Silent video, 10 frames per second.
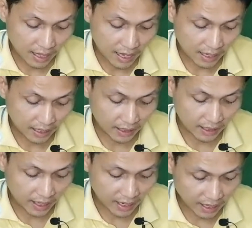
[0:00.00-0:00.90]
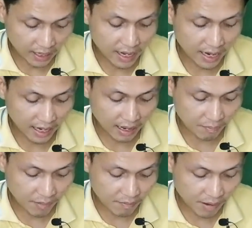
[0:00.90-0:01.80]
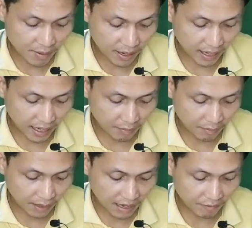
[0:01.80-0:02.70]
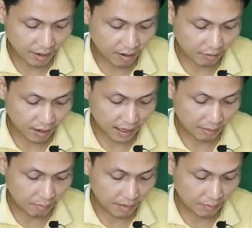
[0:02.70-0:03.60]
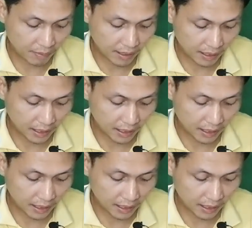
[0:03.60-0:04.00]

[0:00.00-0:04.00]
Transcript: ท่านอาจจะติดแค่นี้ก็ได้นะครับ ไม่ไม่ผิดนะครับ ย้ำไว้ก่อนว่ามันเป็น